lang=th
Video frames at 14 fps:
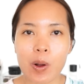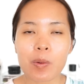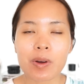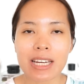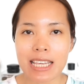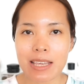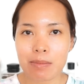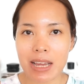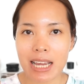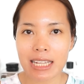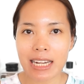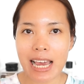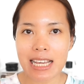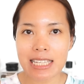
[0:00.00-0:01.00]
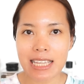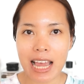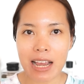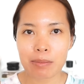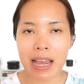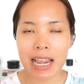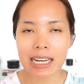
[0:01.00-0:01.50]
วก็วันนี้มาถ่ายฉา
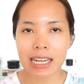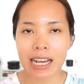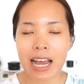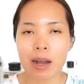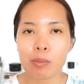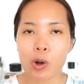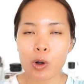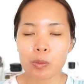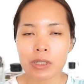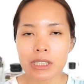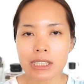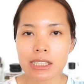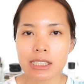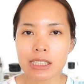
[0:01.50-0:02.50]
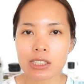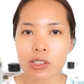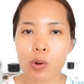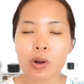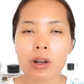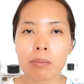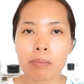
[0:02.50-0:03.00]
กใหม่นะคะโบเพิ่งซื้อโต
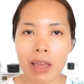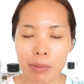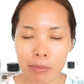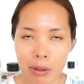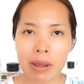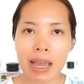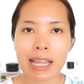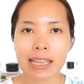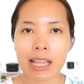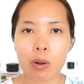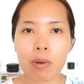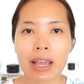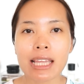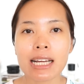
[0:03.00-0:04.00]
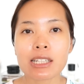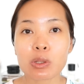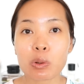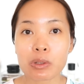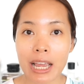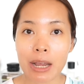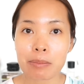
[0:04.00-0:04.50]
เครื่องแป้งมาใหม่แต่ว่ายังต
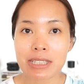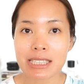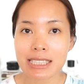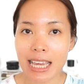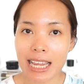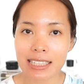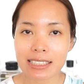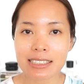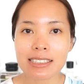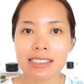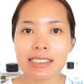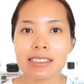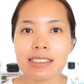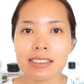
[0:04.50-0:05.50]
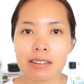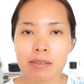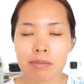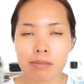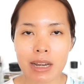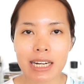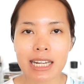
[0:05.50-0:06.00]
กแต่งไม่เสร็จคือ
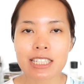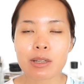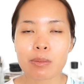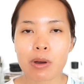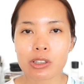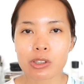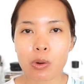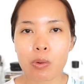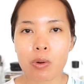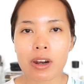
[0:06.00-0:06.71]
มาได้เฉพาะโต